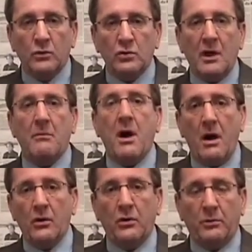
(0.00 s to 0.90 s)
Tout
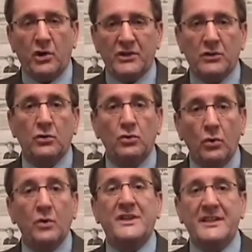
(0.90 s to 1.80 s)
d'abord, le projet de
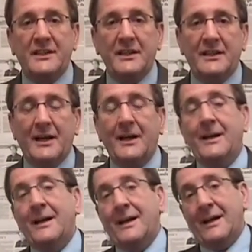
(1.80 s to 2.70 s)
neurocité dans
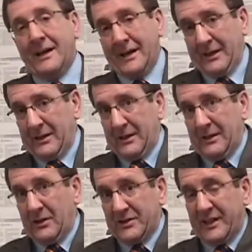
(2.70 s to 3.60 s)

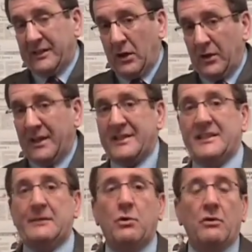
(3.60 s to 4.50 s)
le secteur
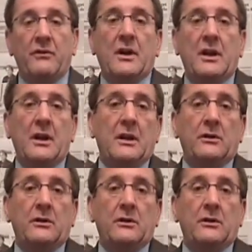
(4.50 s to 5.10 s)
d'Estimoville.